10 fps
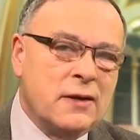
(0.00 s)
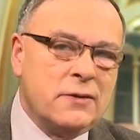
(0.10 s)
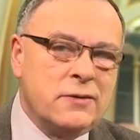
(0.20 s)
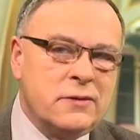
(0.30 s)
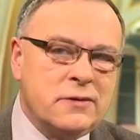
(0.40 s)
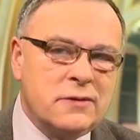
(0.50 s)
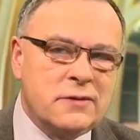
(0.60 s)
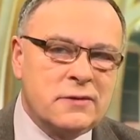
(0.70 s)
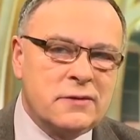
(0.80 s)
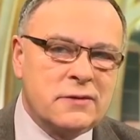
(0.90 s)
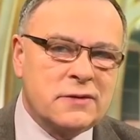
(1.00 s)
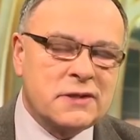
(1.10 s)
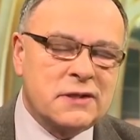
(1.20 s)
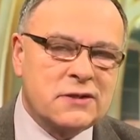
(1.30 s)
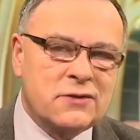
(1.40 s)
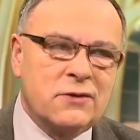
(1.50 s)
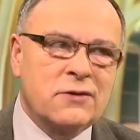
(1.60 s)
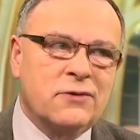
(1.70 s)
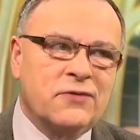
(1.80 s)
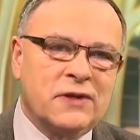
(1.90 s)
L'une de ses
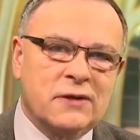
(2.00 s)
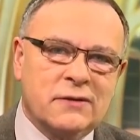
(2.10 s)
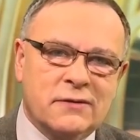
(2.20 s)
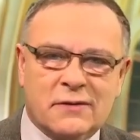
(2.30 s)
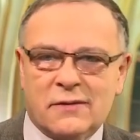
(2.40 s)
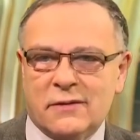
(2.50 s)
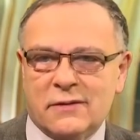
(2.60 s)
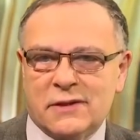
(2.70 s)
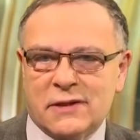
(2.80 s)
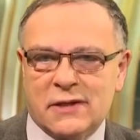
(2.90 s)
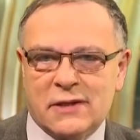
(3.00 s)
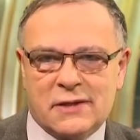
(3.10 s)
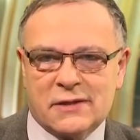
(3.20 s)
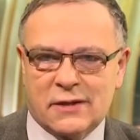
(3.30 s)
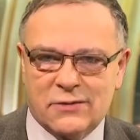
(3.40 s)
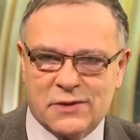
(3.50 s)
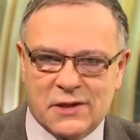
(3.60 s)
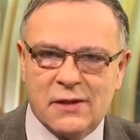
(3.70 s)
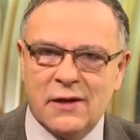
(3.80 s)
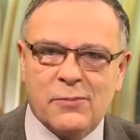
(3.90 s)
seules confidentes, c'est sa
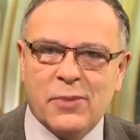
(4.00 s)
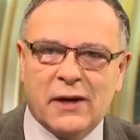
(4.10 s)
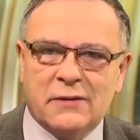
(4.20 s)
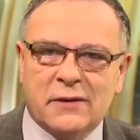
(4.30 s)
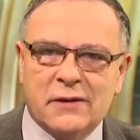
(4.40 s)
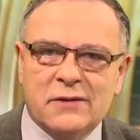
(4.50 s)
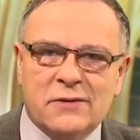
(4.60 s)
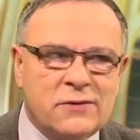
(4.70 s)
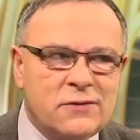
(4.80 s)
cousine, l'impératrice